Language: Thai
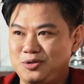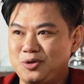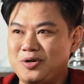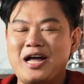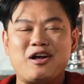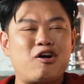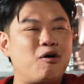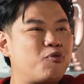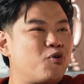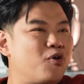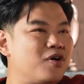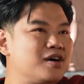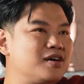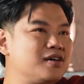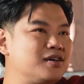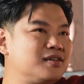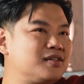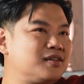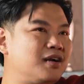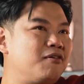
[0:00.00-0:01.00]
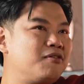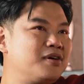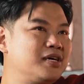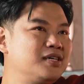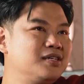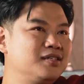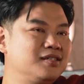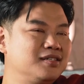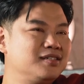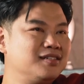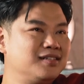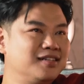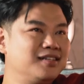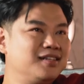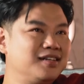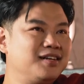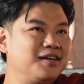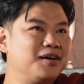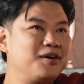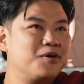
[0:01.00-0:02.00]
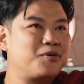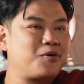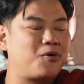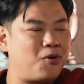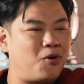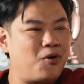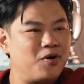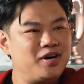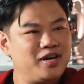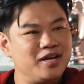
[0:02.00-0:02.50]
สุดท้ายครอบครัวก็คือก็คือค